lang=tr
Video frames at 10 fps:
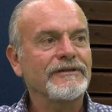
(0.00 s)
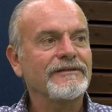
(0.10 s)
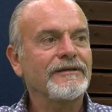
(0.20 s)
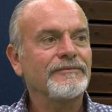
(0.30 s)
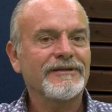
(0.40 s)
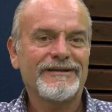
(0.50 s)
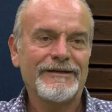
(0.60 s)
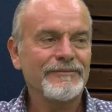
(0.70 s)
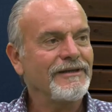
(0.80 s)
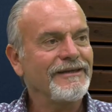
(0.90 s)
Hatta biri
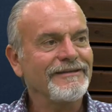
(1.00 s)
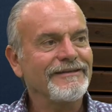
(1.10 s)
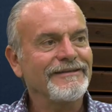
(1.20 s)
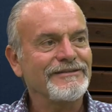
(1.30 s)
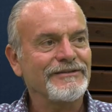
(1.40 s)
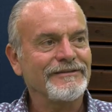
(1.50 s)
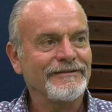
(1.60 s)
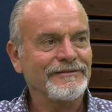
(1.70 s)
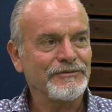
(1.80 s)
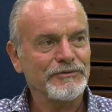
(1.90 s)
hamileydi iç,
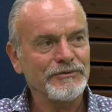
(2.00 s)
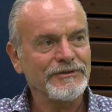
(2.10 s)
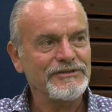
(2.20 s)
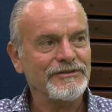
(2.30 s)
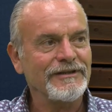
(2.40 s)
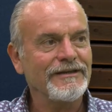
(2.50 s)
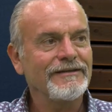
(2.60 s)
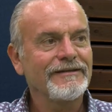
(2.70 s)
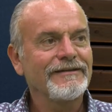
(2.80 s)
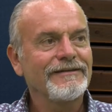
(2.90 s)
e, sürünün
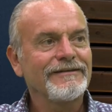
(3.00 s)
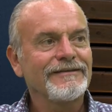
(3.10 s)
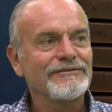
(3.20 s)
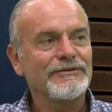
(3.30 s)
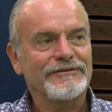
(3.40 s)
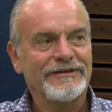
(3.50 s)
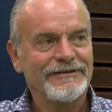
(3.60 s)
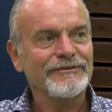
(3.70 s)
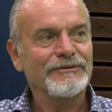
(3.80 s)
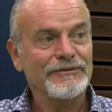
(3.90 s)
içinde. Çok
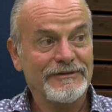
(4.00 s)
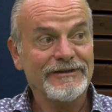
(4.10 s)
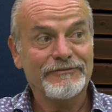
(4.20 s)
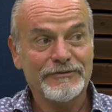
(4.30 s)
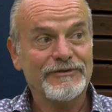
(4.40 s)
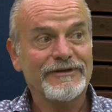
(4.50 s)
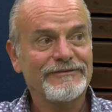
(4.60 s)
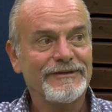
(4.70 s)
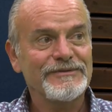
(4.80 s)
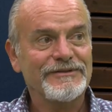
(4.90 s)
tatlı görüntüleri
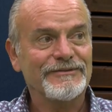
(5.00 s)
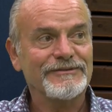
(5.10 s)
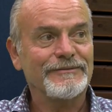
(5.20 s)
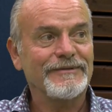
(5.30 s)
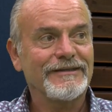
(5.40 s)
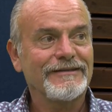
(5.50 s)
fotoğraflamış. Tavşanlar tabii.